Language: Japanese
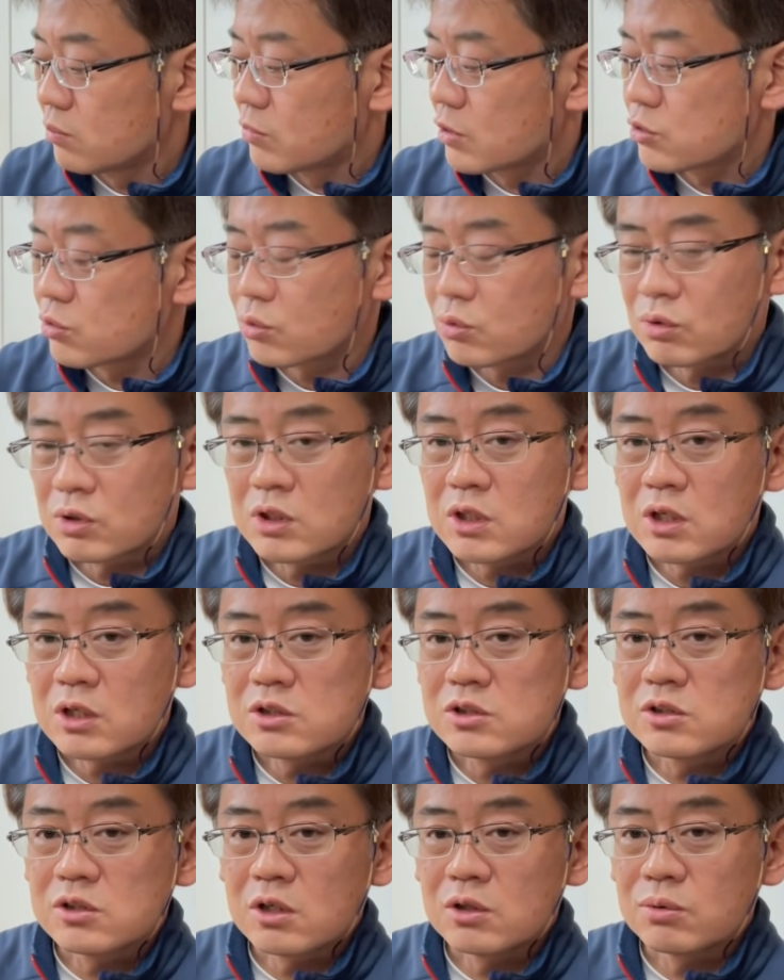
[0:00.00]
まあ、ちょっと期
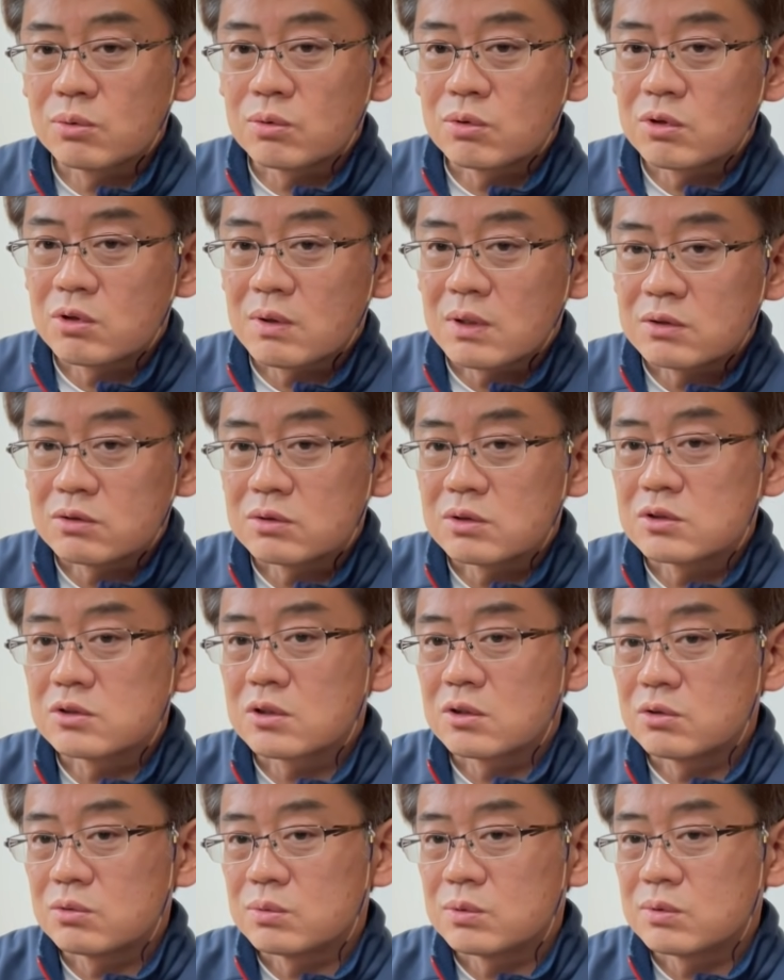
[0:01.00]
待したいところではあるんです
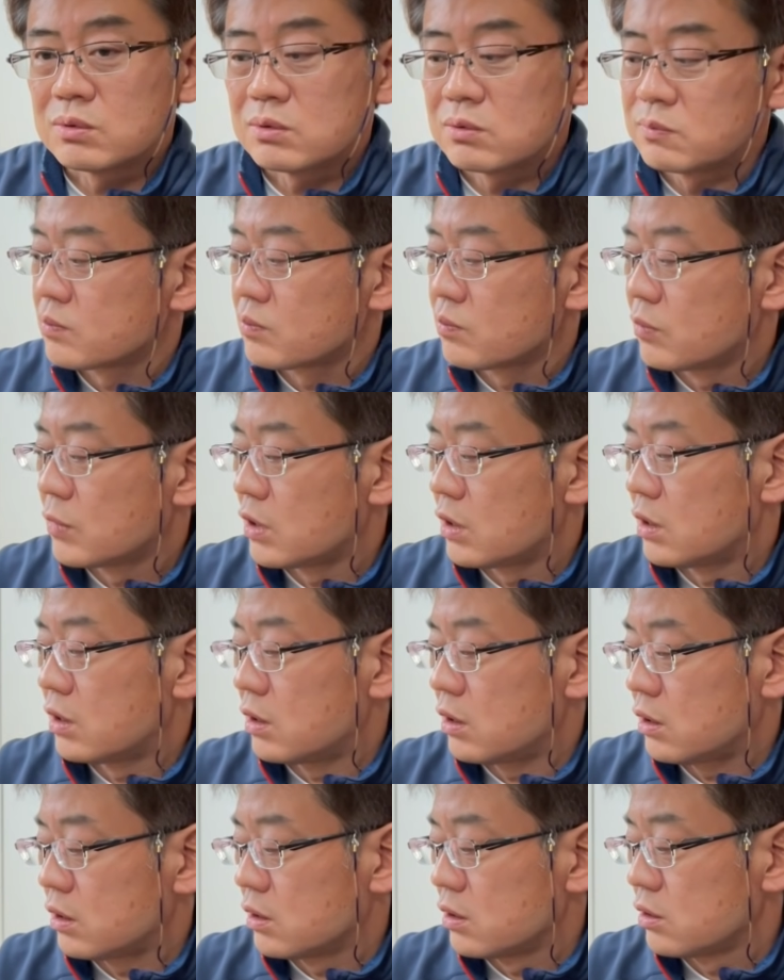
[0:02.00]
けども
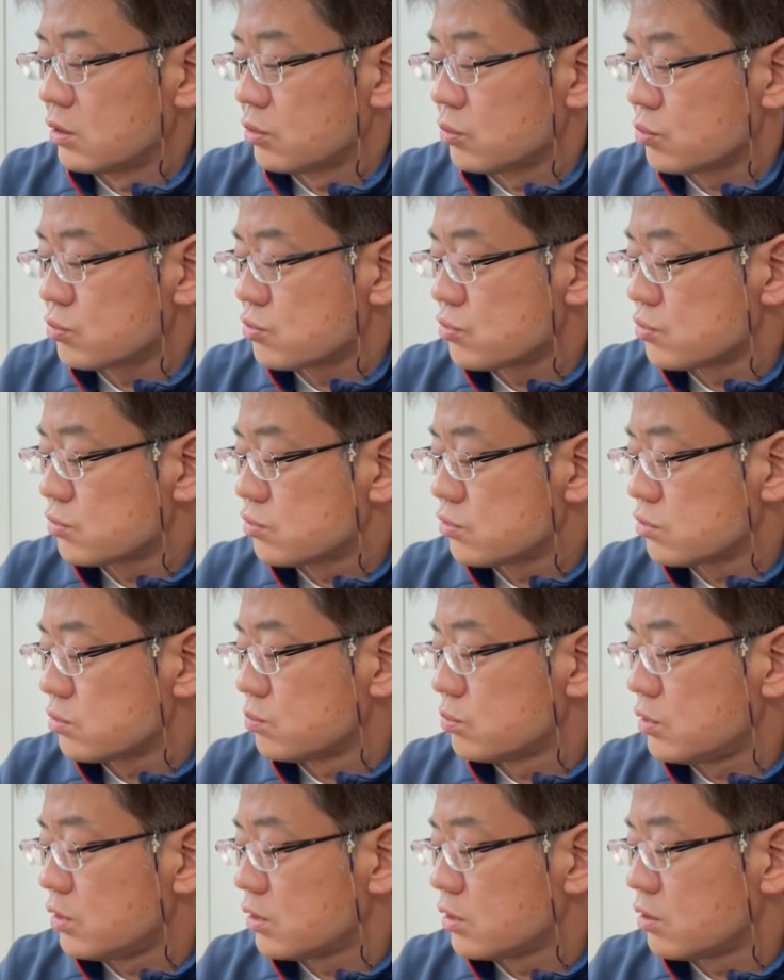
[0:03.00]
まあ標準
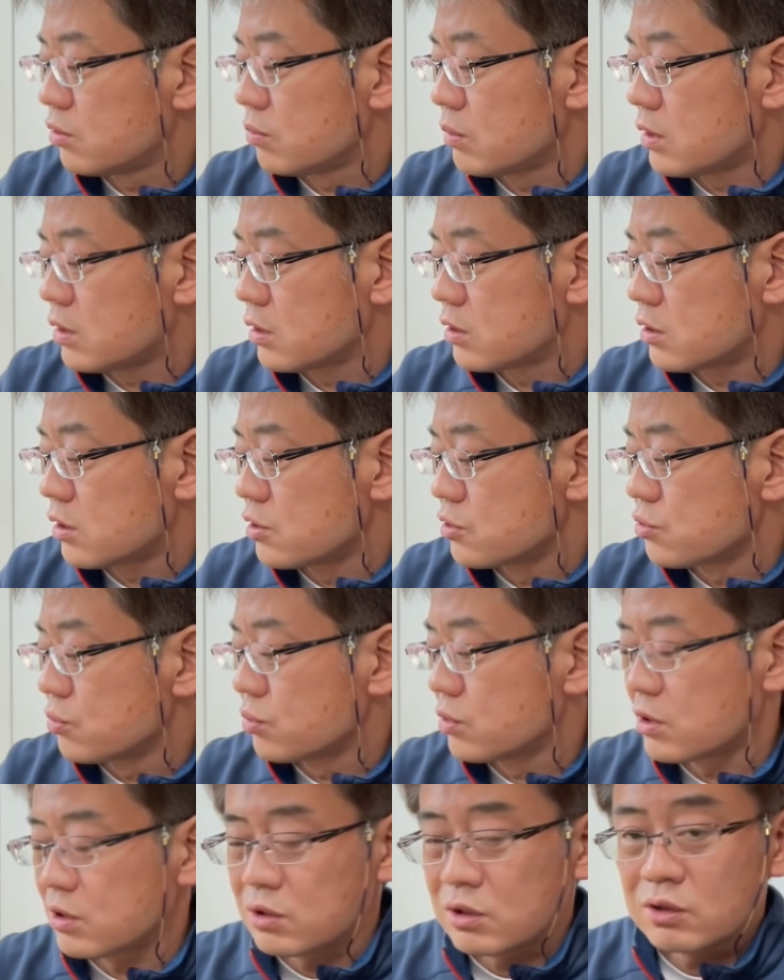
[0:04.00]
ズーム域は単焦
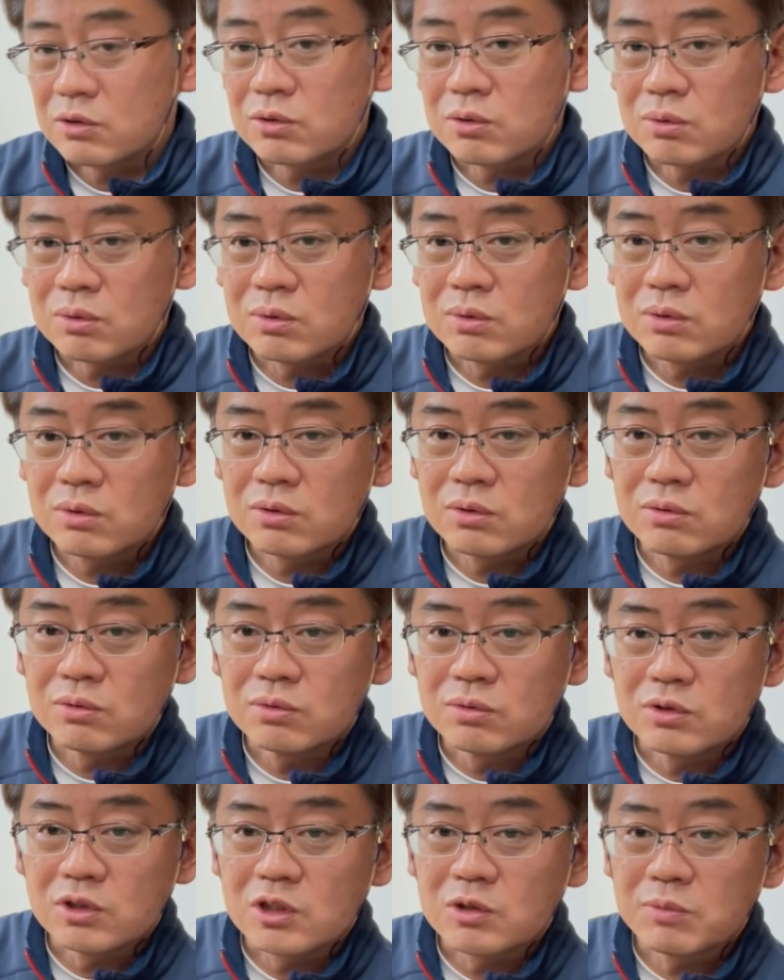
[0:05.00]
点でいくという
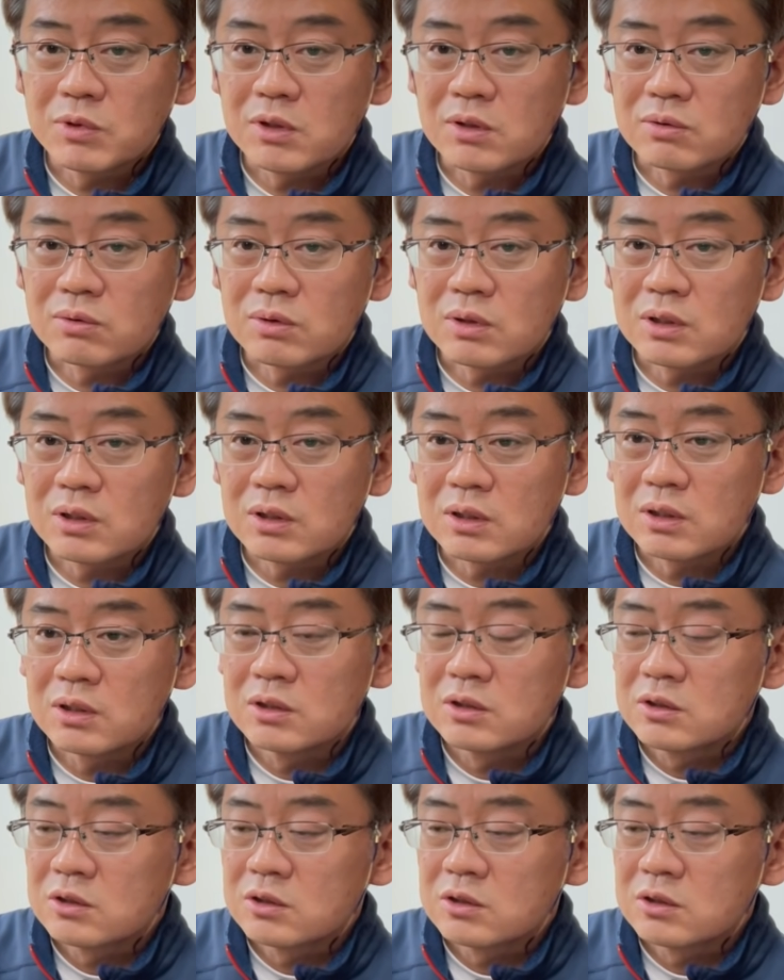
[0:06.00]
ふうに決めたので、